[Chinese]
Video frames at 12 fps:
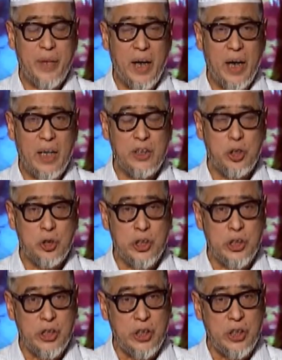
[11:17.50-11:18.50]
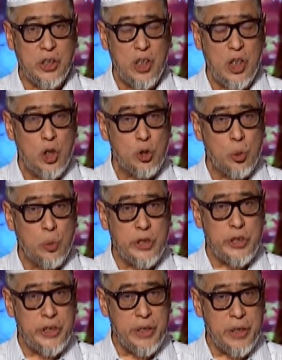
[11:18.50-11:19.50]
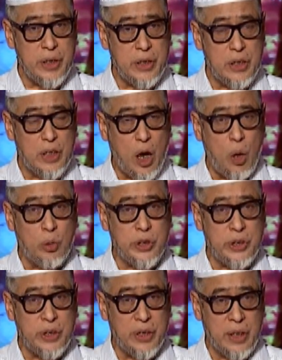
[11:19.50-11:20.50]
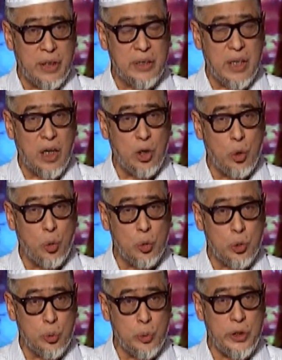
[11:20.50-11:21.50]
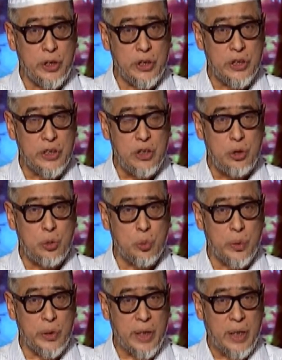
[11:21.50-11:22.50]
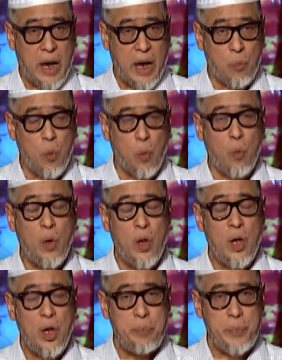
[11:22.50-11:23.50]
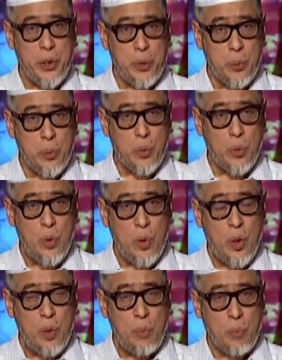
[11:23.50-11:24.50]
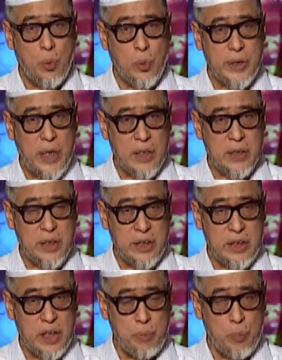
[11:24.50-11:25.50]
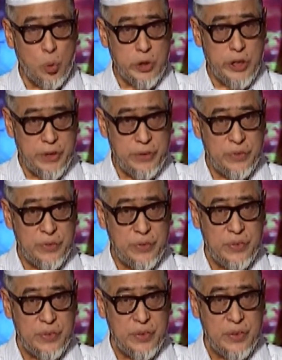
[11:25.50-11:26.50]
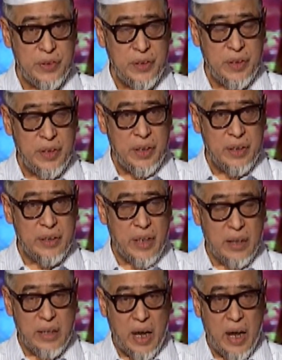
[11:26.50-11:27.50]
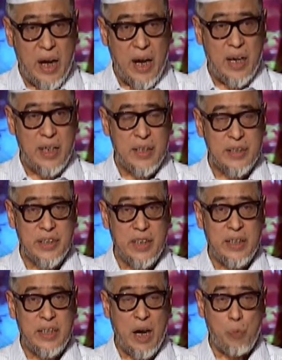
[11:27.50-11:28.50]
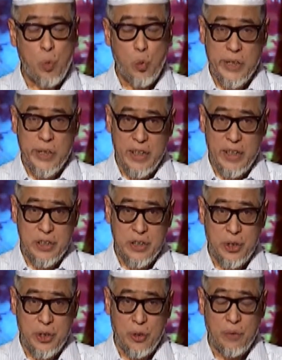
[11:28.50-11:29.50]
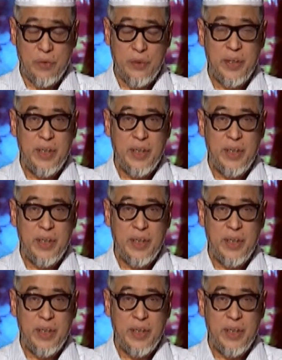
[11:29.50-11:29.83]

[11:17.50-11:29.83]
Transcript: 啊，就是从清高性灵上流出的真主的感悟。譬如，母沙圣人的母亲，当他生下母沙的时候，